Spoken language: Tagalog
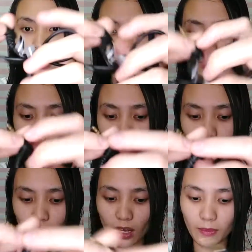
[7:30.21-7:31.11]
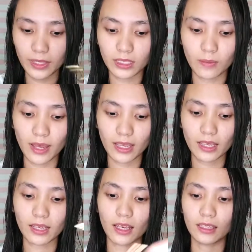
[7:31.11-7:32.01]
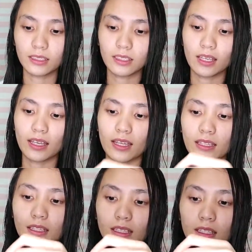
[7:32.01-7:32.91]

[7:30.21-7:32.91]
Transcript: Ito yung ikakabit sa mic, guys. Ayan.